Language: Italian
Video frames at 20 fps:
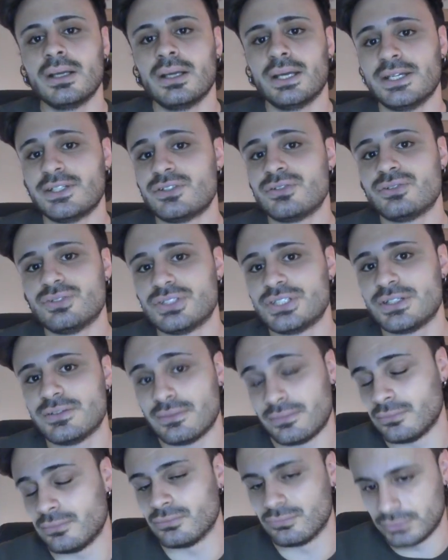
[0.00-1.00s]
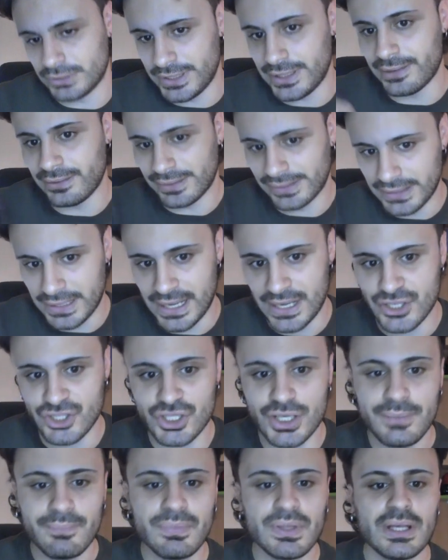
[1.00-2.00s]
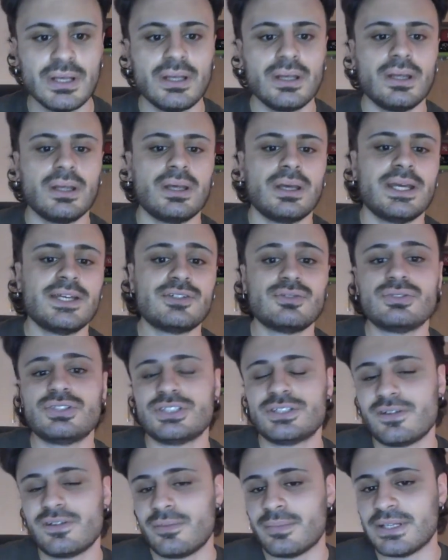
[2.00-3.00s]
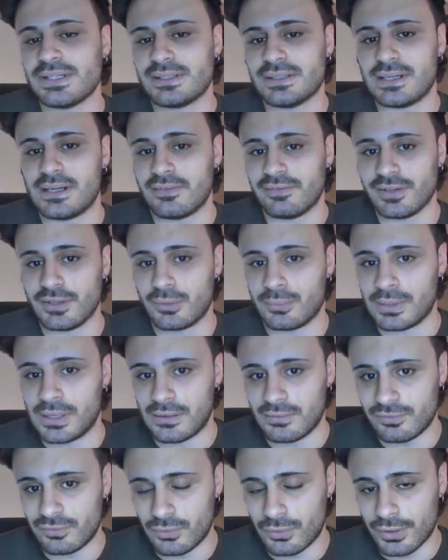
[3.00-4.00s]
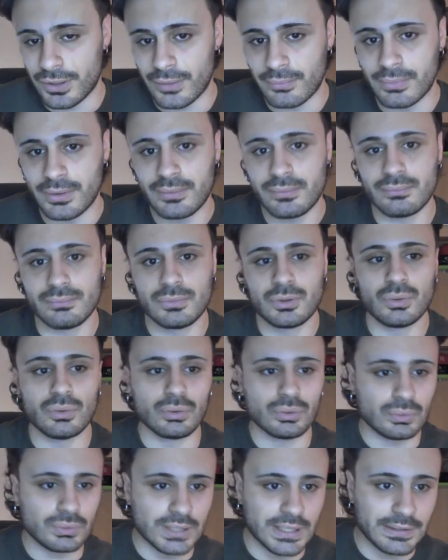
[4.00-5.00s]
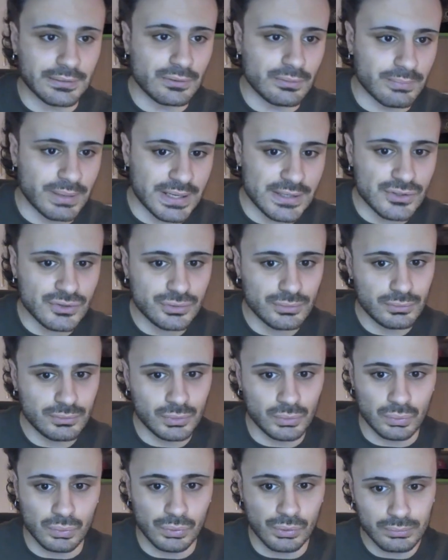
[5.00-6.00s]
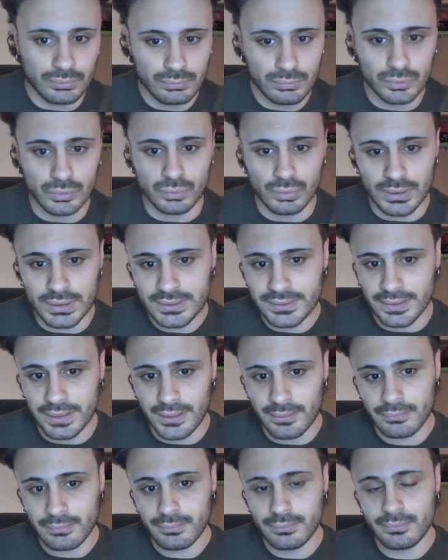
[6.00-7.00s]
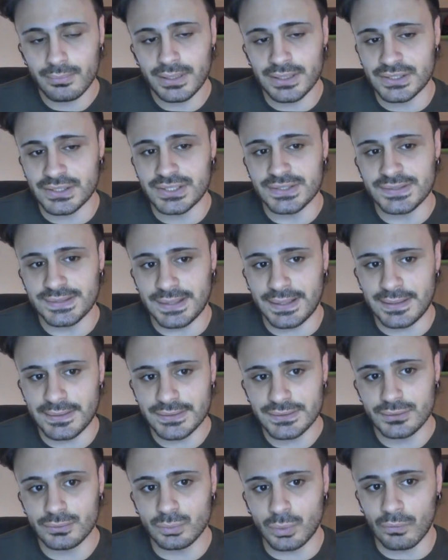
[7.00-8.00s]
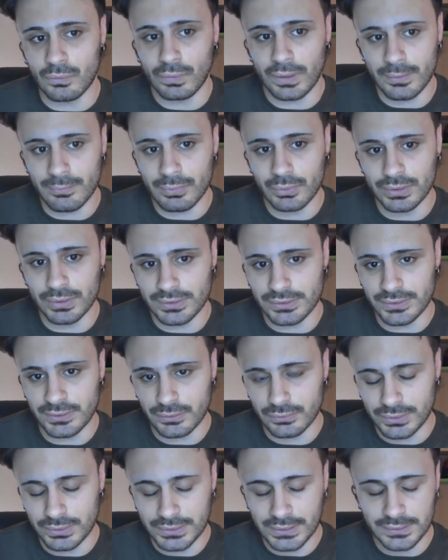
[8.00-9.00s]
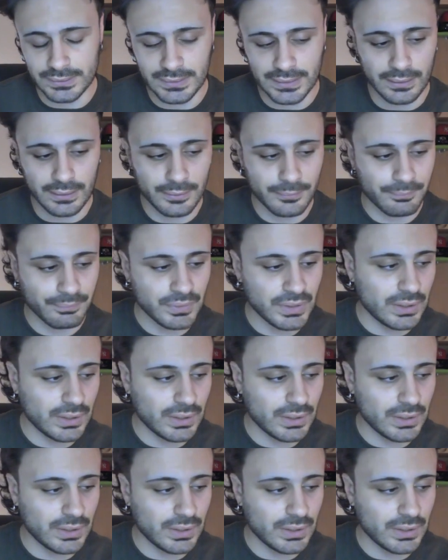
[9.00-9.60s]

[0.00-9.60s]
successi- che riesce, e successivamente nella Phenomenal Forum, concludendo il match 1, 2, 3, AJ Styles, nuovo campione intercontinentale.